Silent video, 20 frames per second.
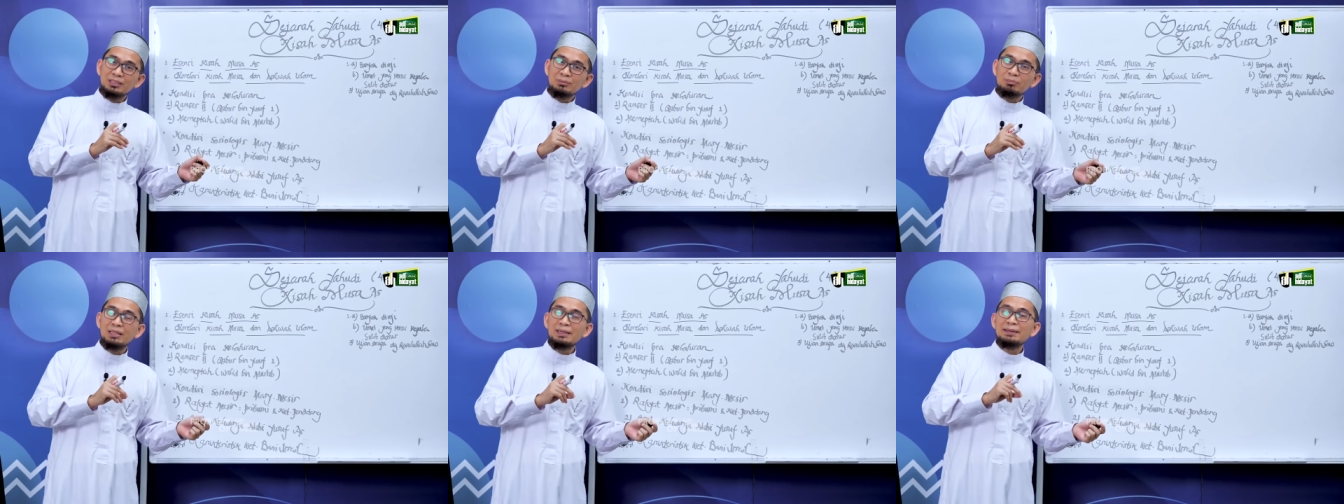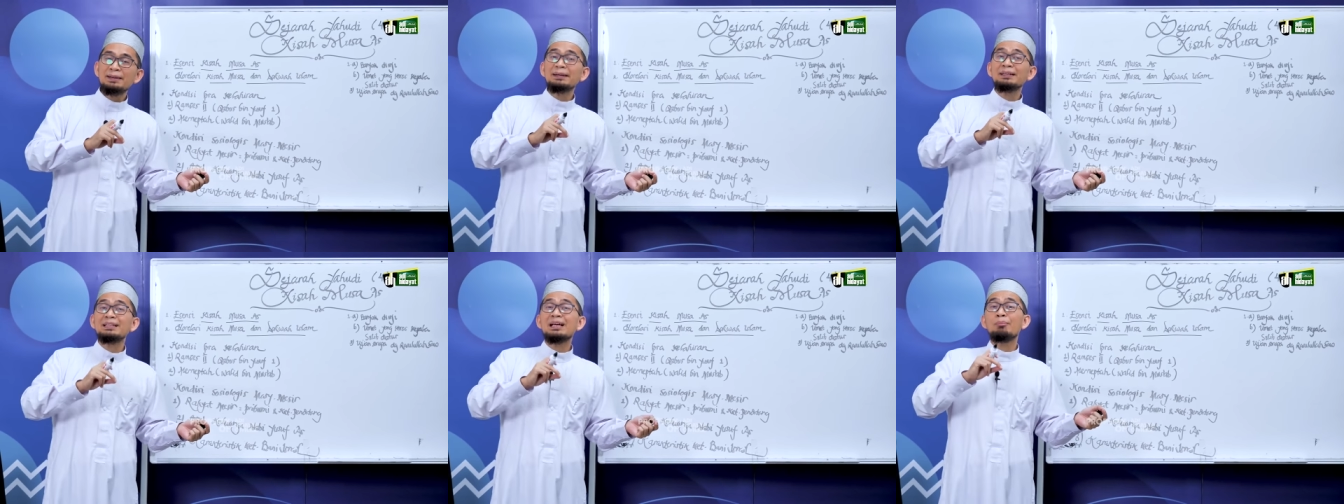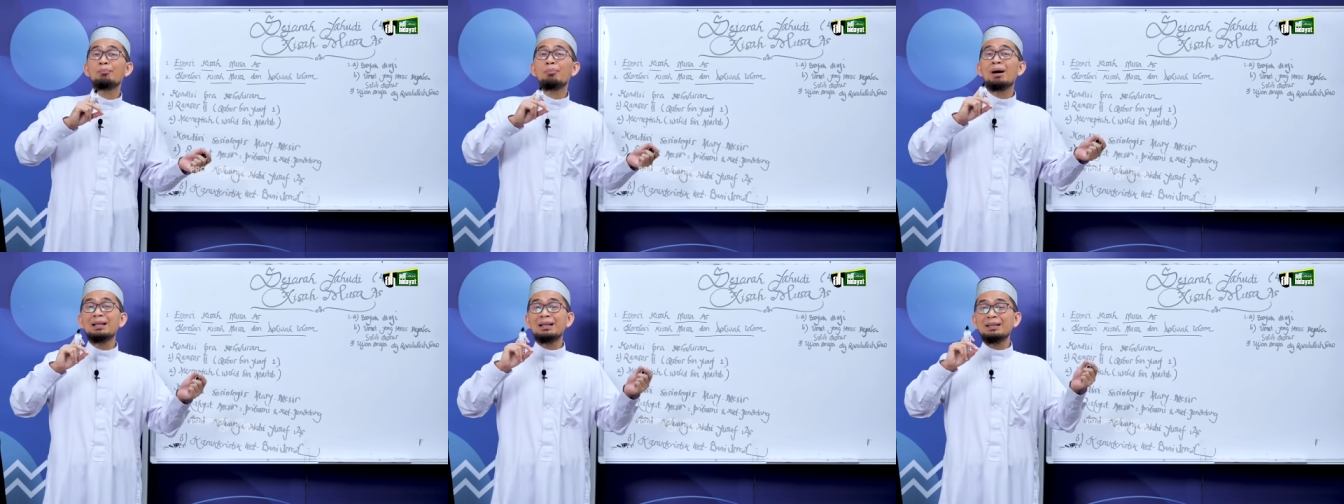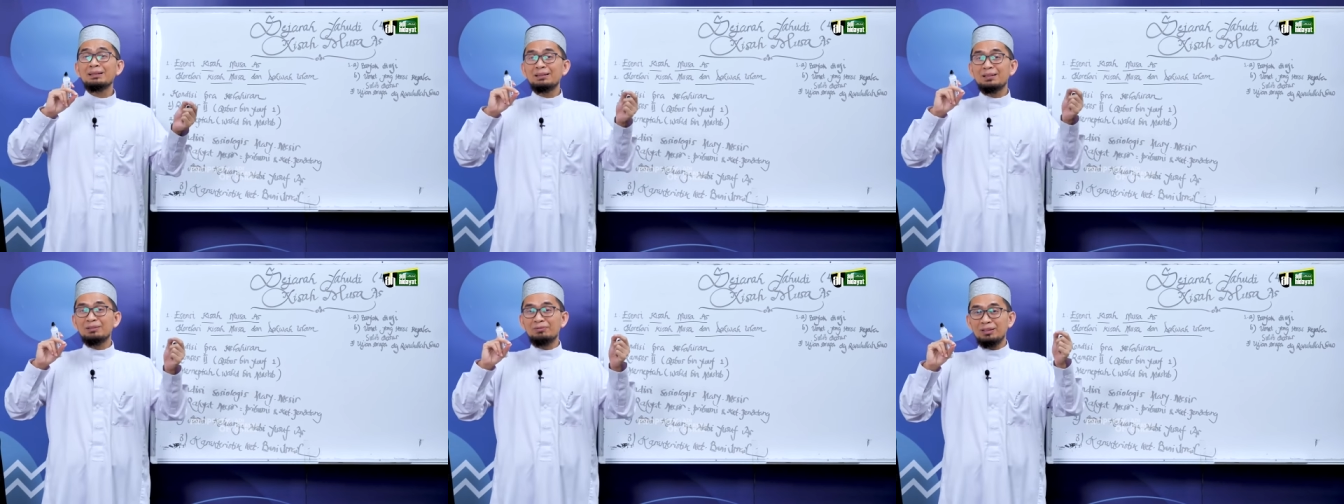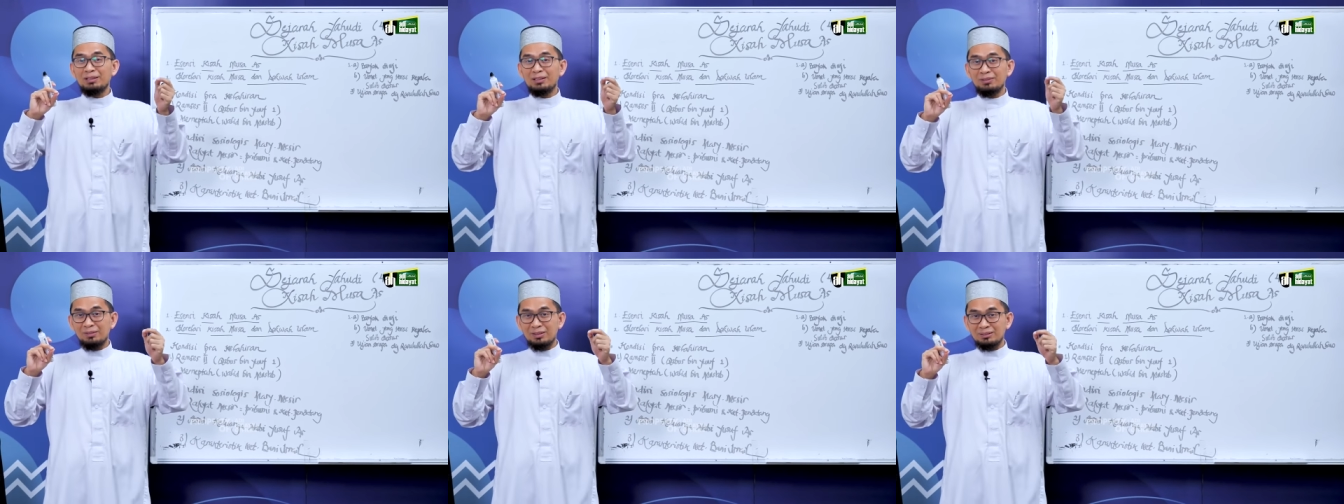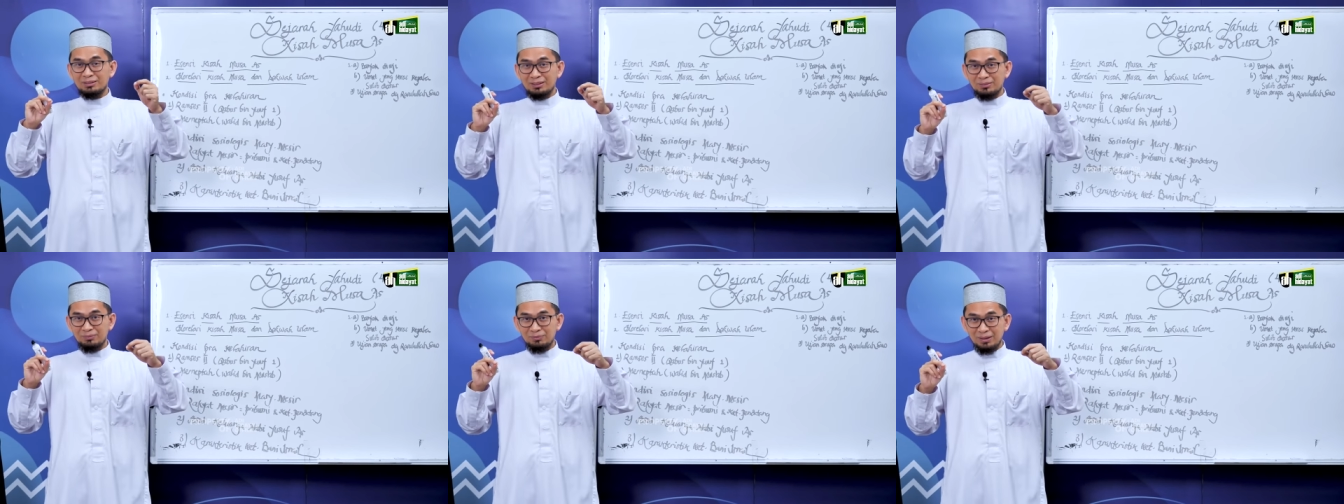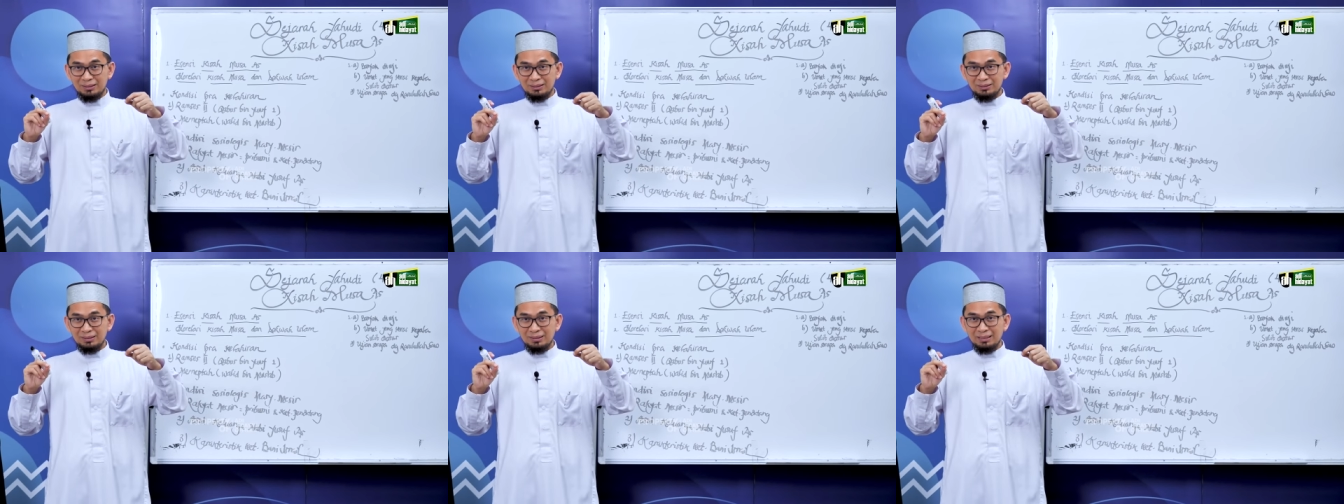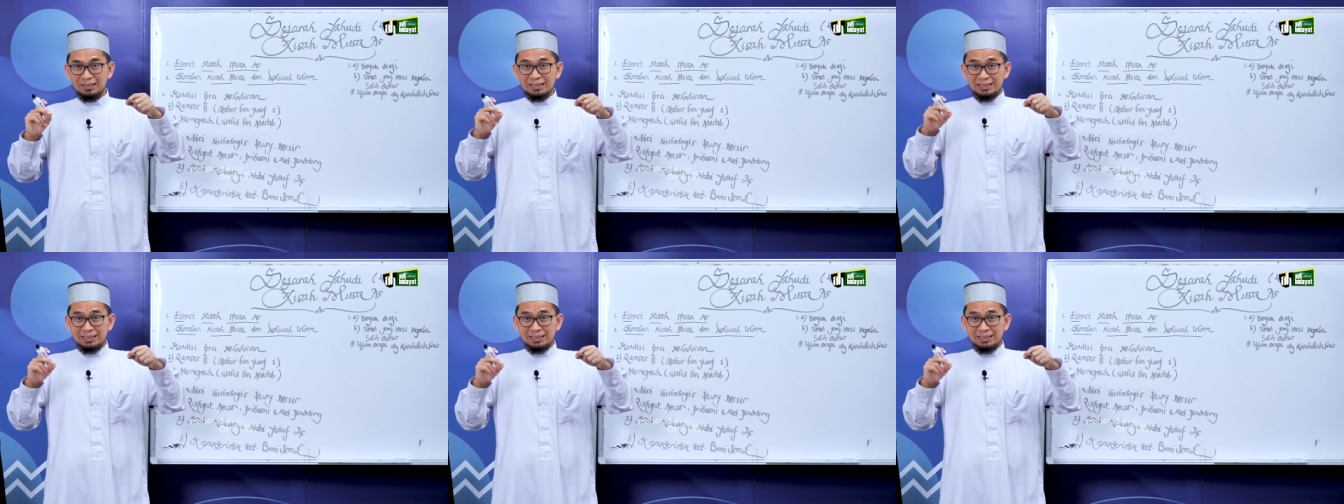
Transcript: diberikan gambaran kepada masa depan